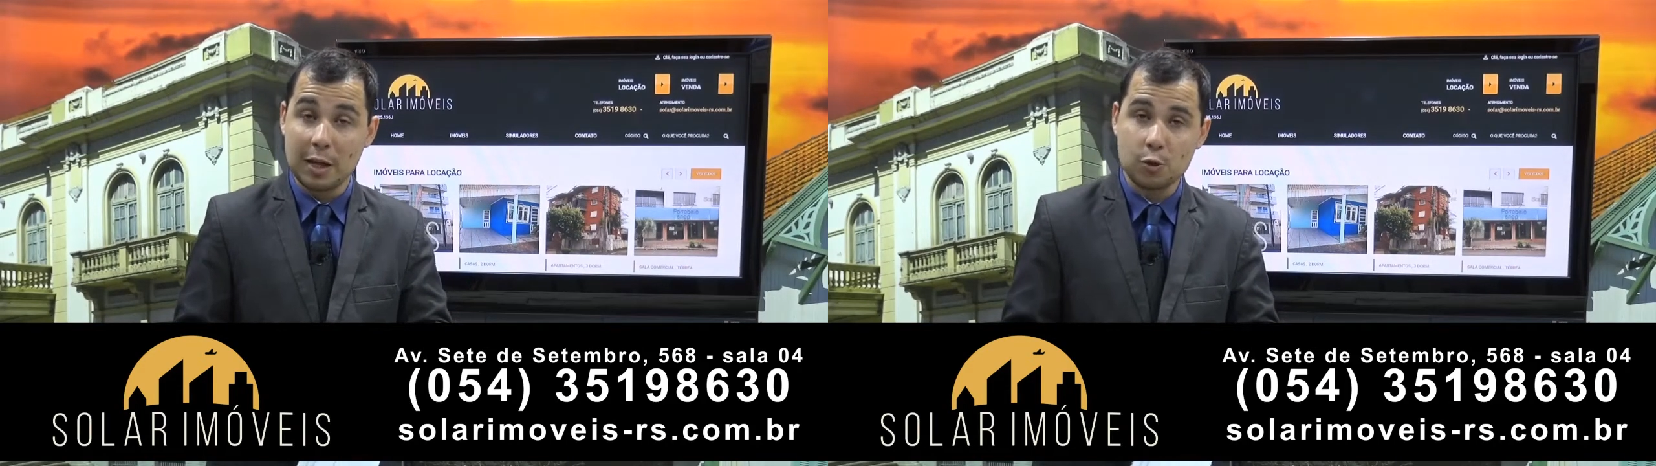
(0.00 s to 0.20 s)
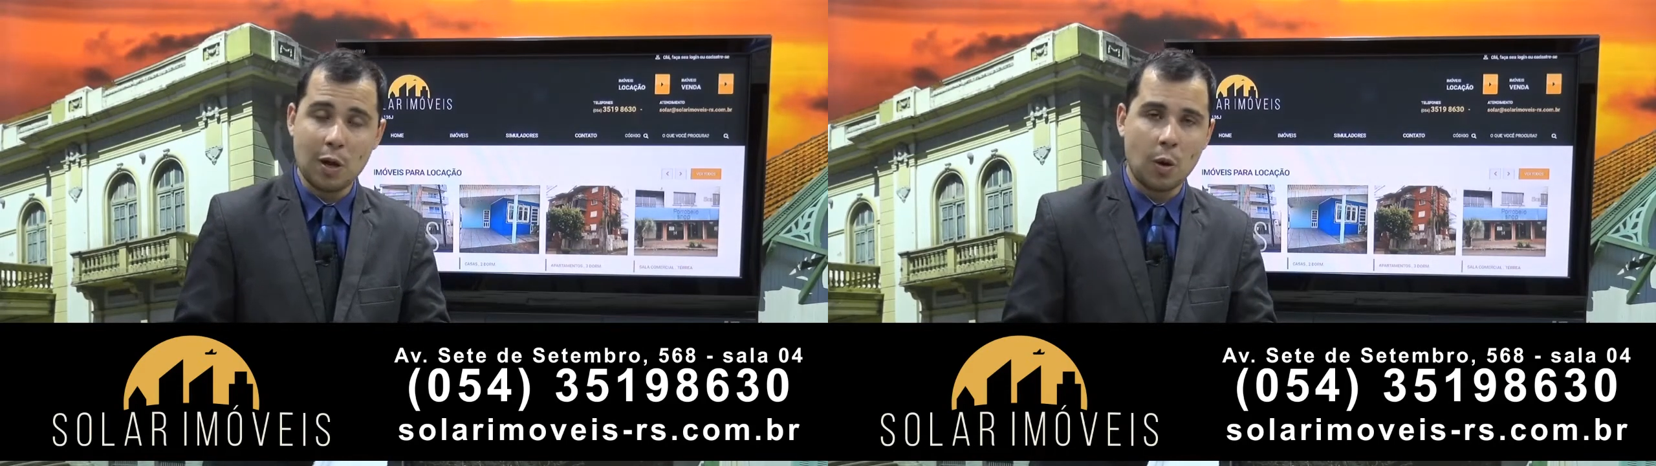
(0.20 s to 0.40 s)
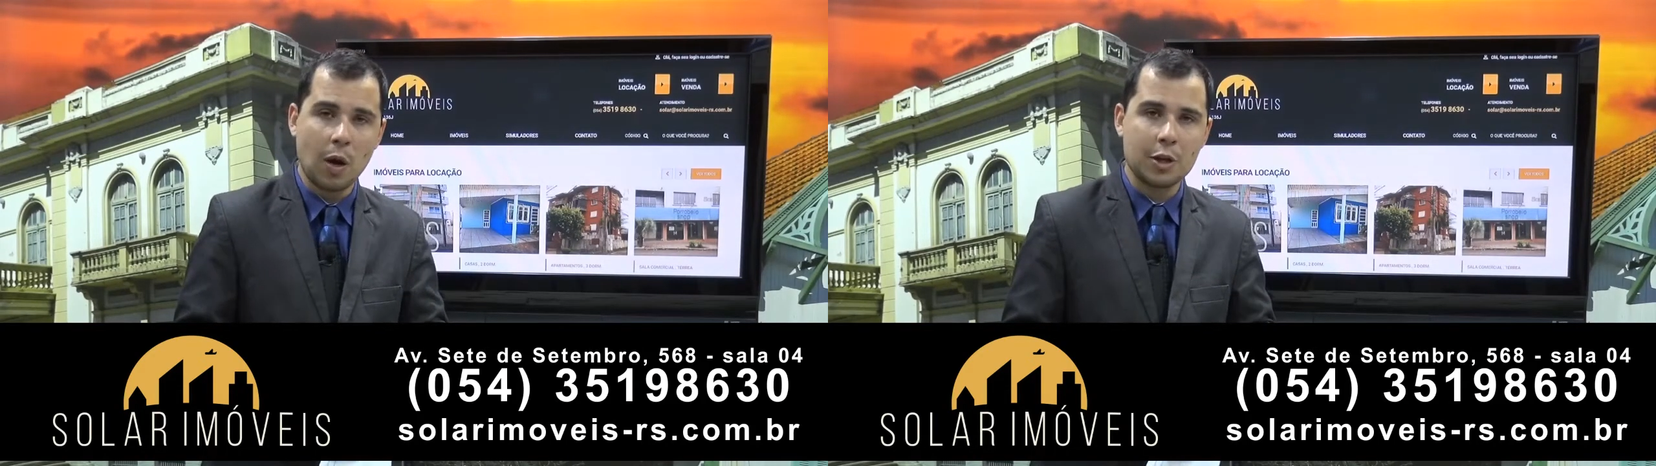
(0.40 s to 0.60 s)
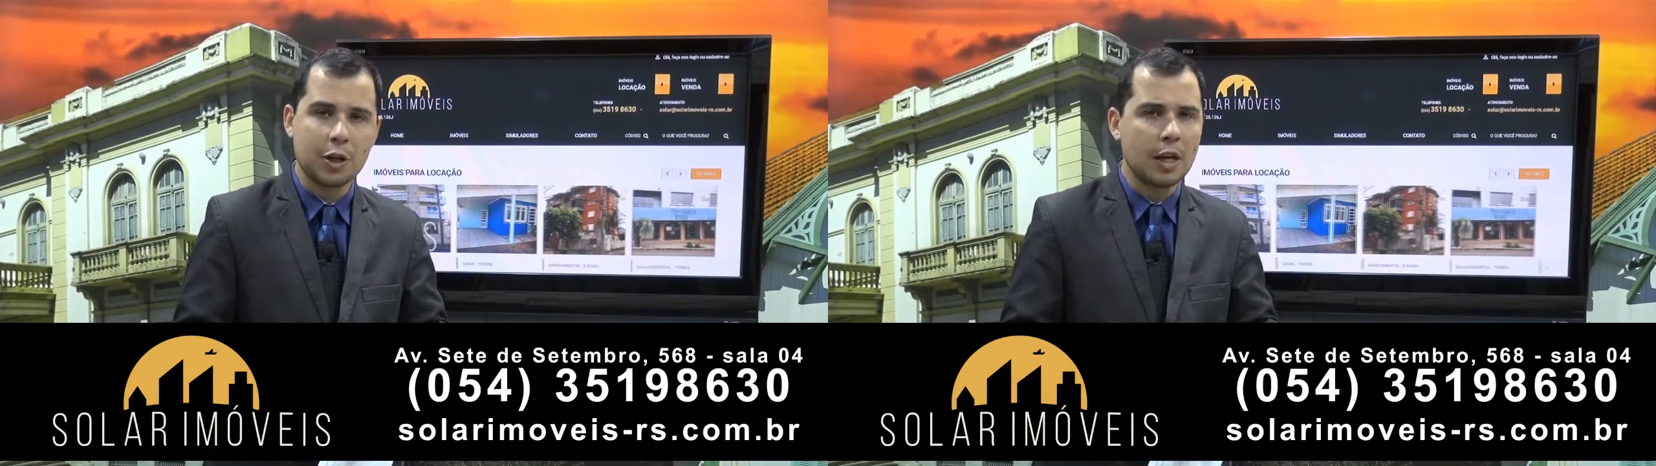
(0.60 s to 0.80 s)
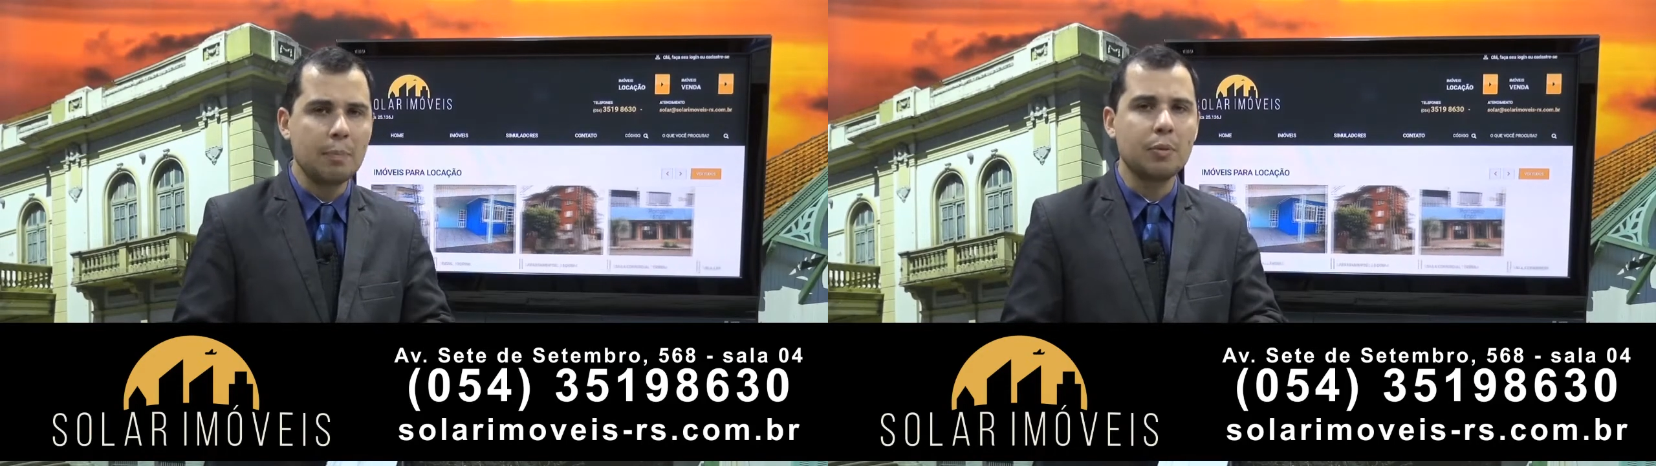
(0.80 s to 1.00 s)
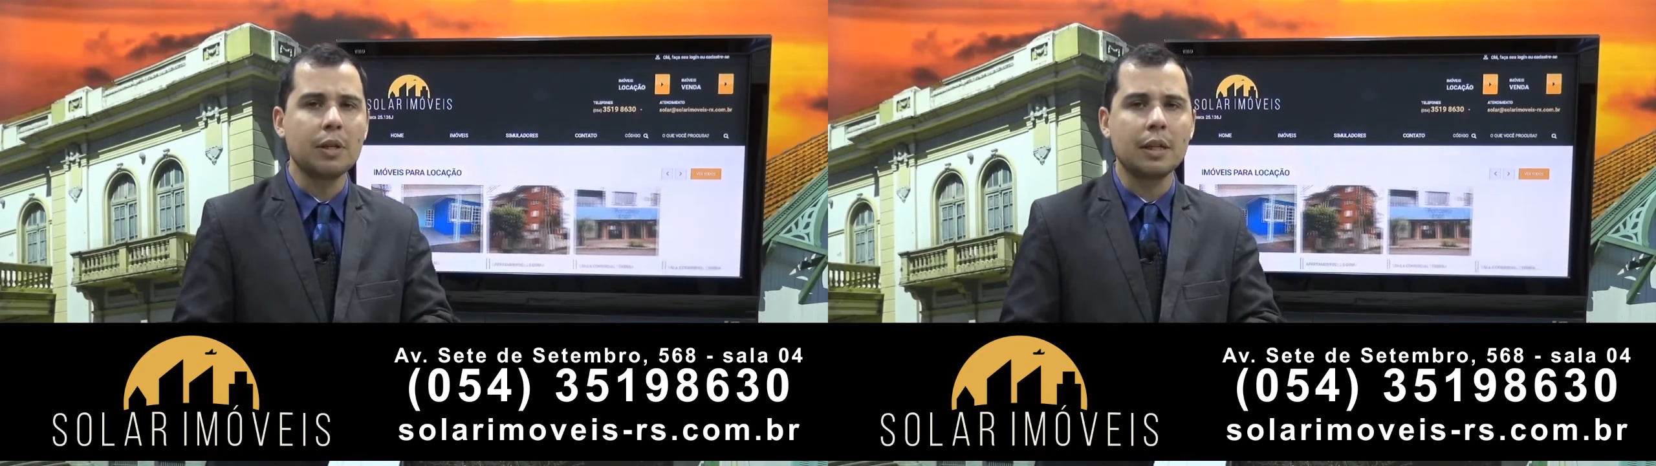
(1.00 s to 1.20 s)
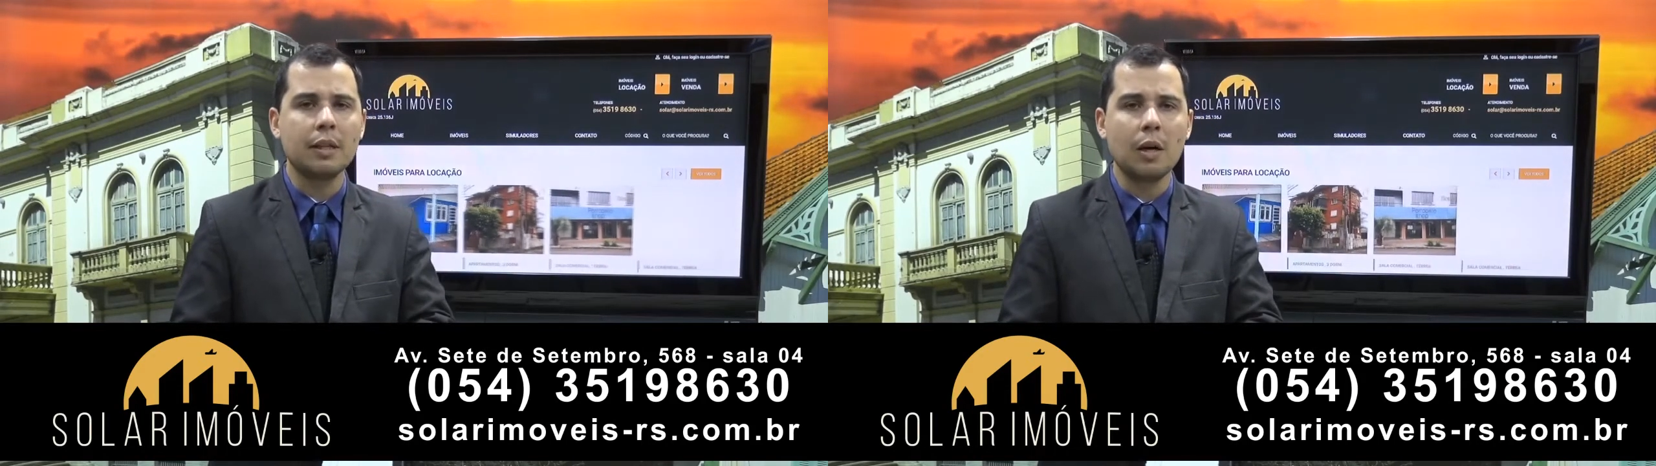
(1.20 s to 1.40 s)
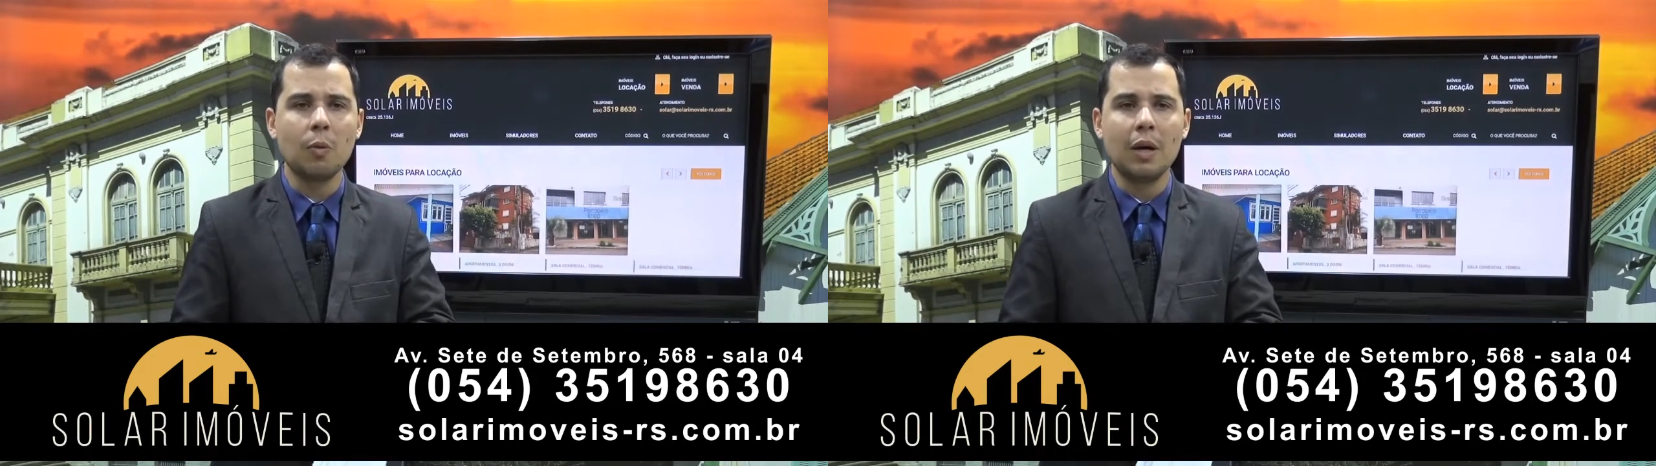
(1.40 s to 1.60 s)
a sua loja e, por que
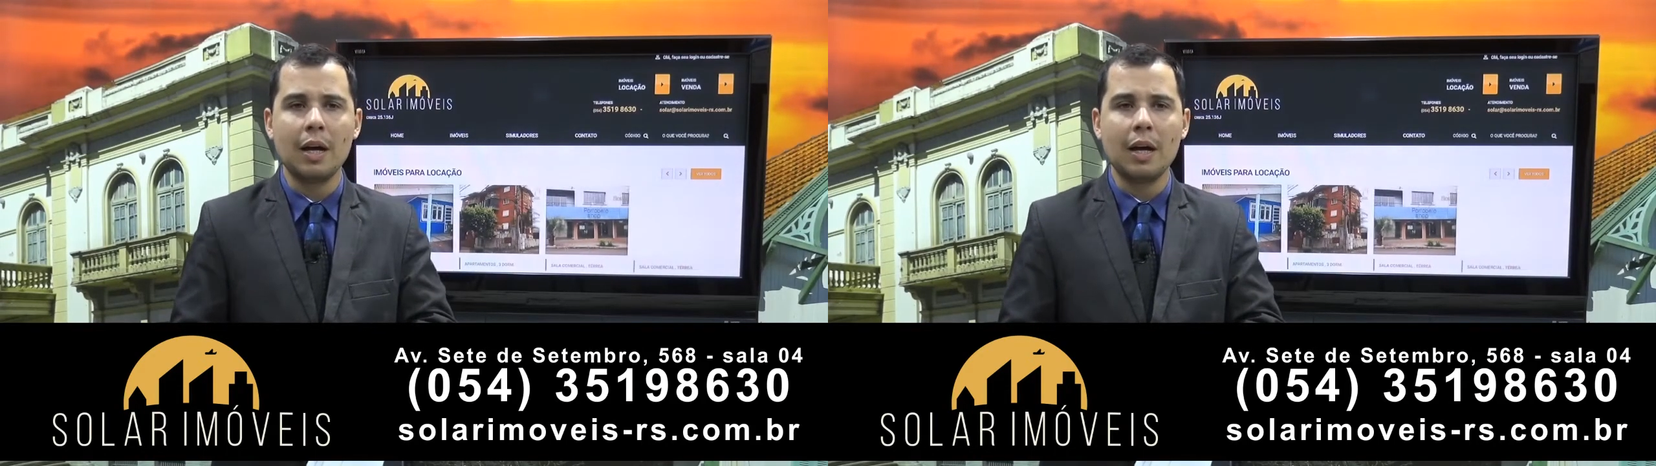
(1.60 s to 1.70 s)
não, uh,